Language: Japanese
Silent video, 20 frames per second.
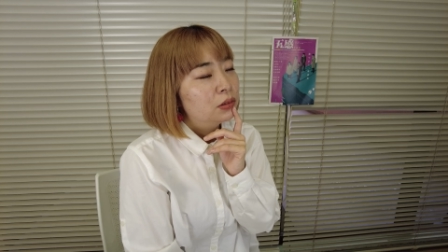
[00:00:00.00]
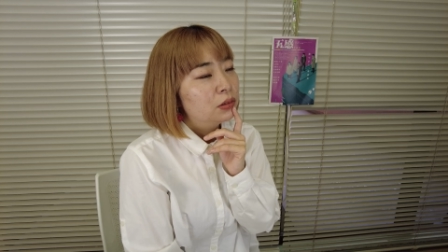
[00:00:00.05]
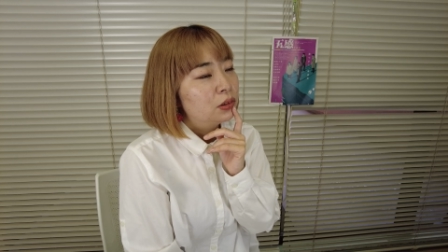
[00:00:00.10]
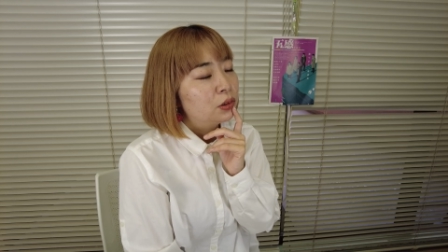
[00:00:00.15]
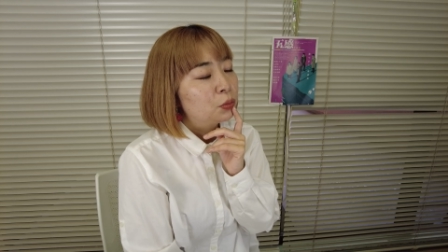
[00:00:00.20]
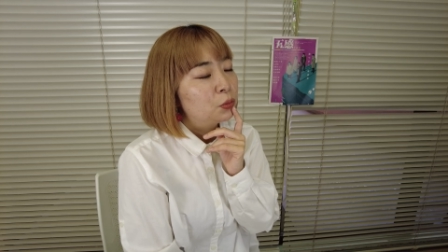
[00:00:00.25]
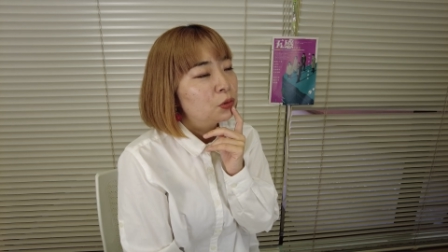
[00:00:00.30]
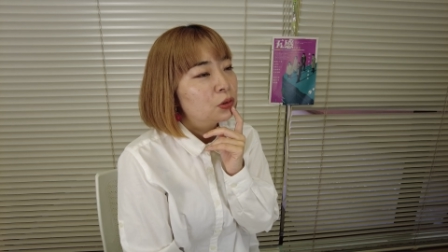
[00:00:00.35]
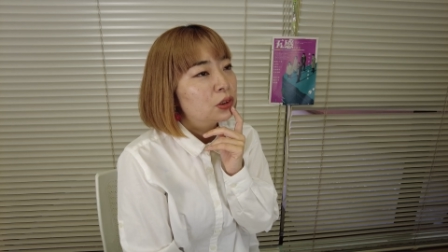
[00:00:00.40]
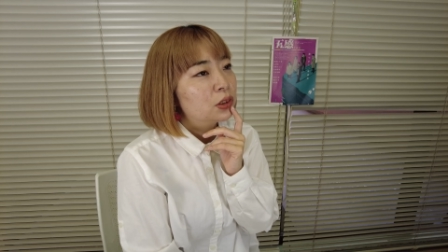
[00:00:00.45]
て
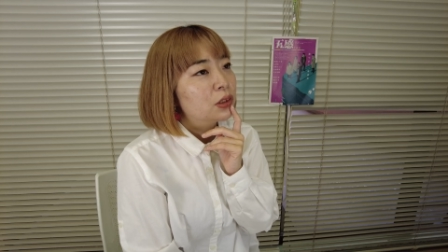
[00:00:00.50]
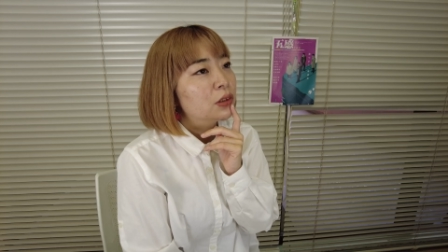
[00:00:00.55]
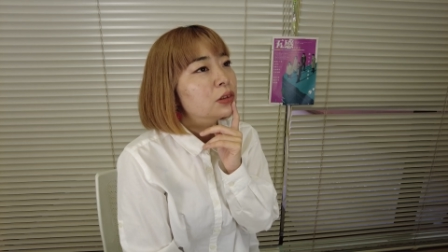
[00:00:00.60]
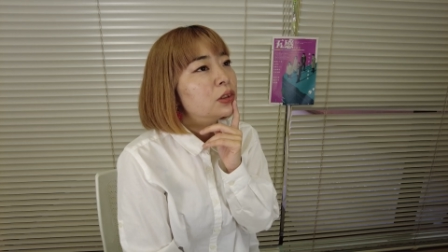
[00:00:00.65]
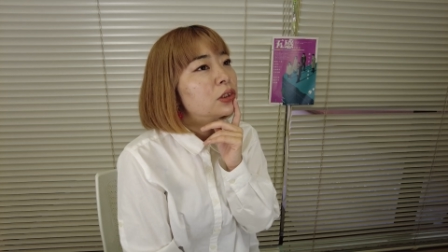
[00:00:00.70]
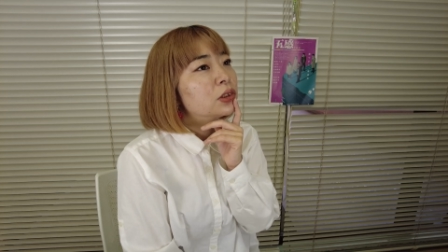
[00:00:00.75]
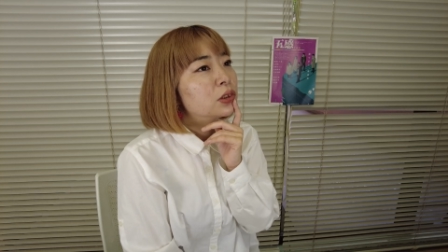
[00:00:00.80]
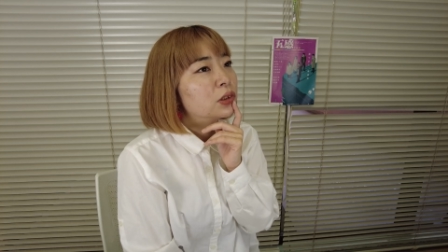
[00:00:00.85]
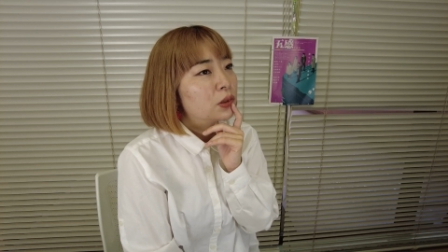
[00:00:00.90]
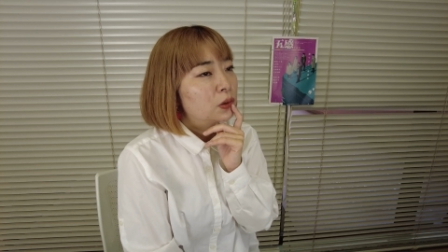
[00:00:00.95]
思ってたん
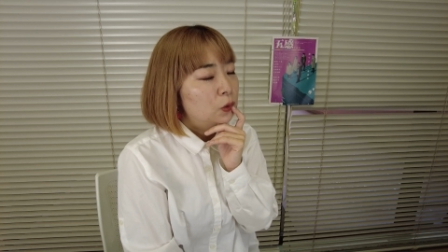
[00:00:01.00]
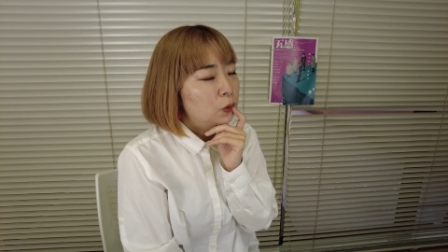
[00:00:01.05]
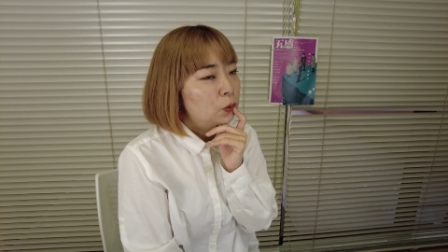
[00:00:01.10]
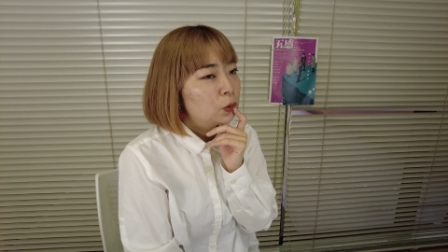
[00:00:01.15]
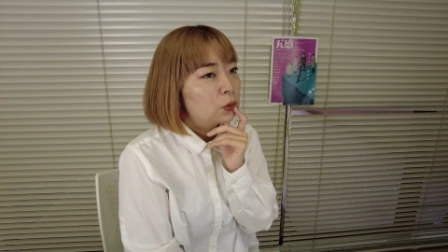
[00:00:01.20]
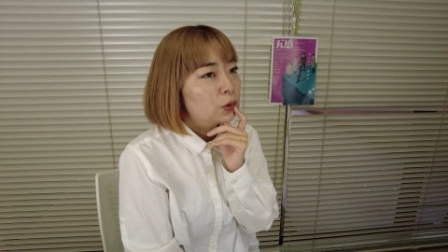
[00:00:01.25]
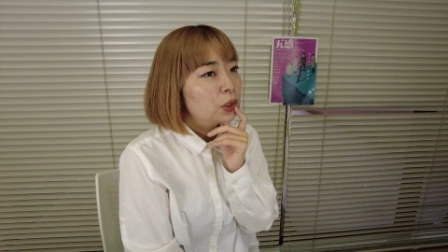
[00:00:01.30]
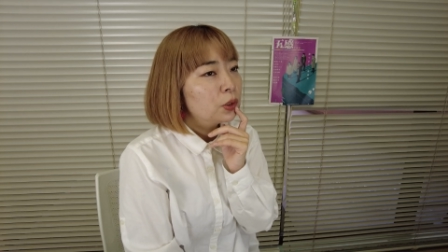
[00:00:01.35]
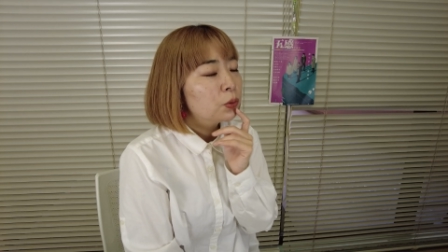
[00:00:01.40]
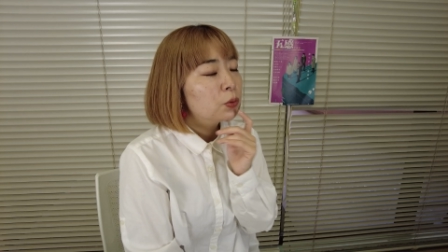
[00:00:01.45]
ですけ
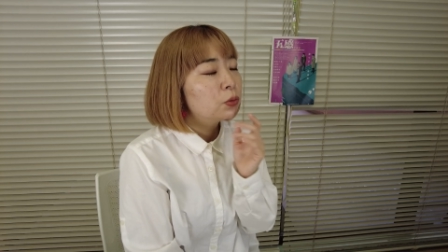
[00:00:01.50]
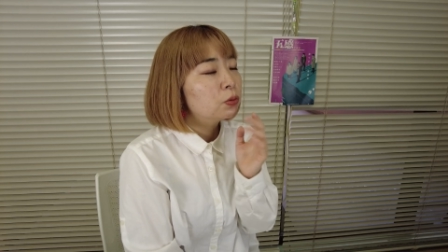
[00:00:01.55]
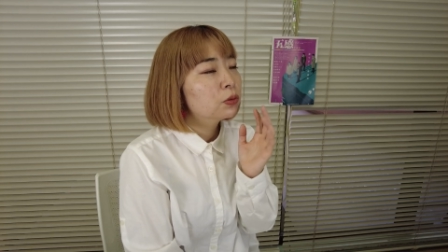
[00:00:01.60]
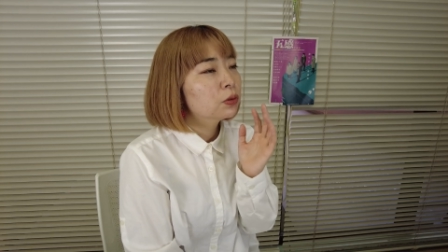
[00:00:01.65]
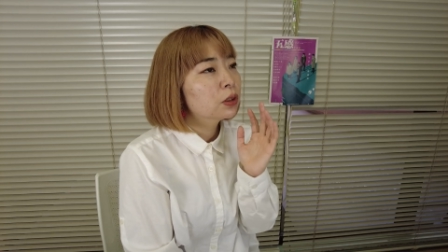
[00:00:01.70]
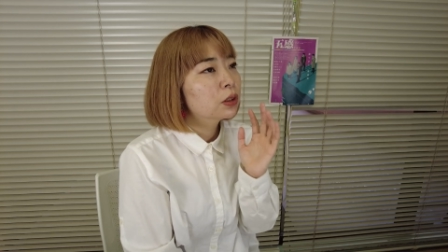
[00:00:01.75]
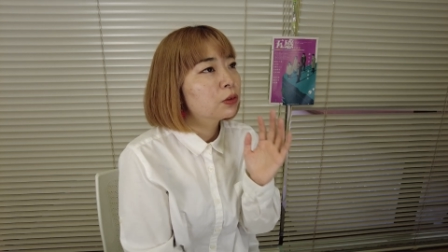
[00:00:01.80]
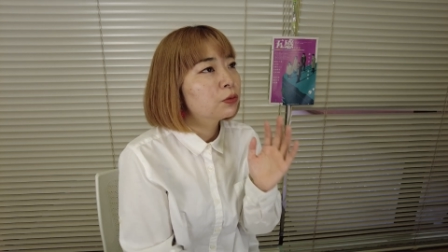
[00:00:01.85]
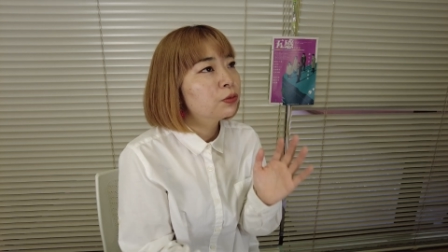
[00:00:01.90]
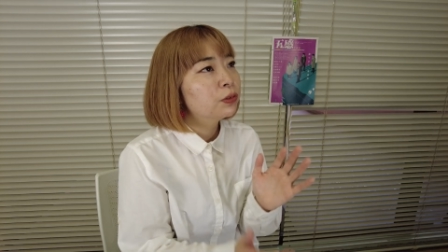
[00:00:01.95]
ど、結構
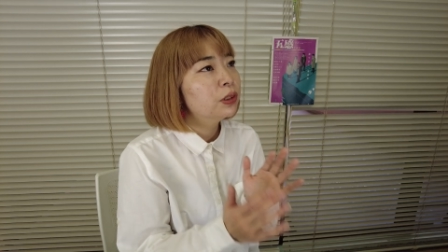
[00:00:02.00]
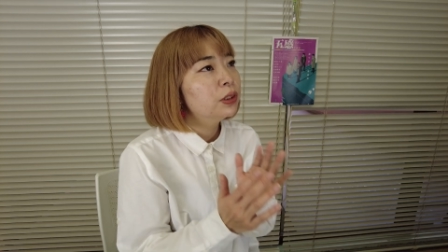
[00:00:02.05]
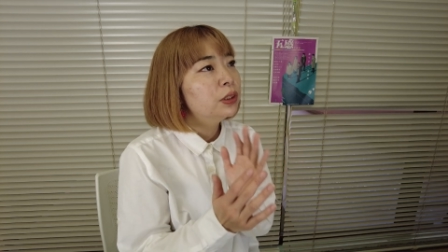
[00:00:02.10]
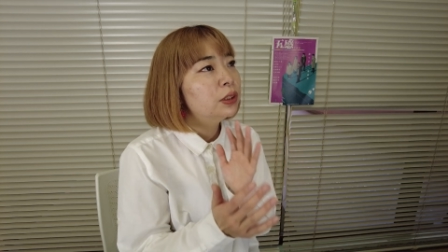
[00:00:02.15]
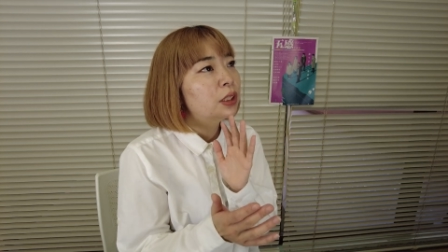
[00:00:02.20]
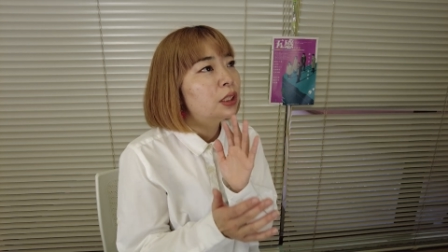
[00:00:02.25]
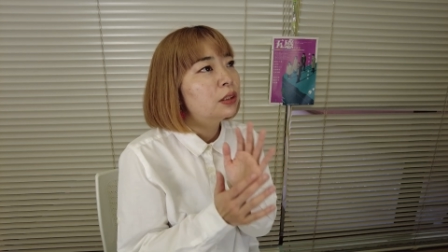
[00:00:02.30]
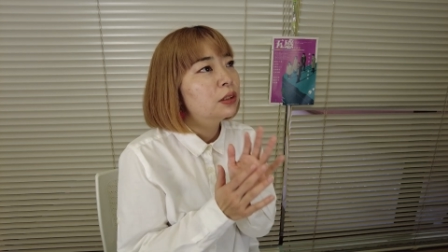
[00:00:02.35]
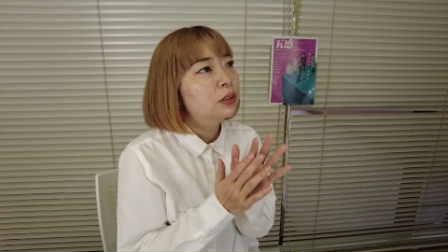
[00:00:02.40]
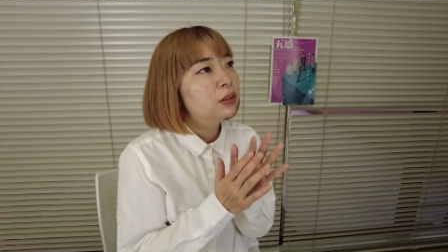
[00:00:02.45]
なんかふたり
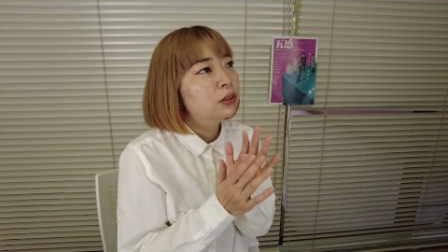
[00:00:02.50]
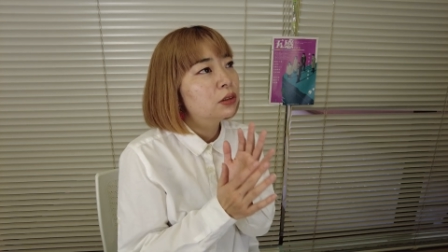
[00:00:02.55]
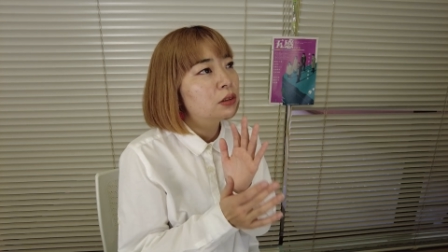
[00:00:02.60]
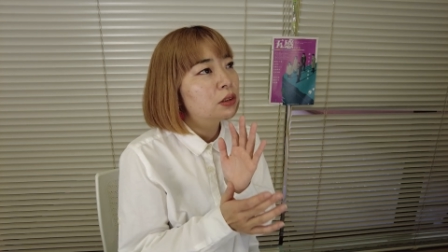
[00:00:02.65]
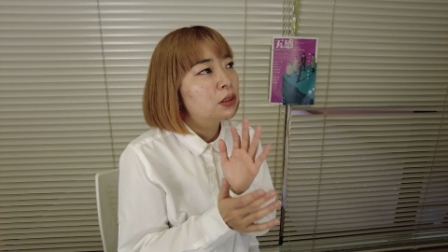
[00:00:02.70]
で話す